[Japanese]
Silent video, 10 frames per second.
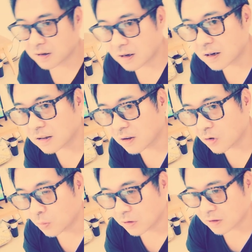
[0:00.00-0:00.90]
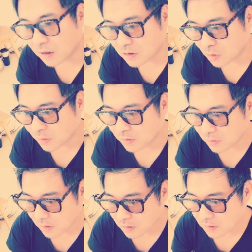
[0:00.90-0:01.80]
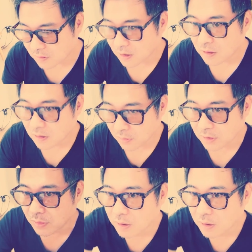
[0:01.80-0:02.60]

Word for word: いかななんて思ったりしております。そんな感じですね。ではで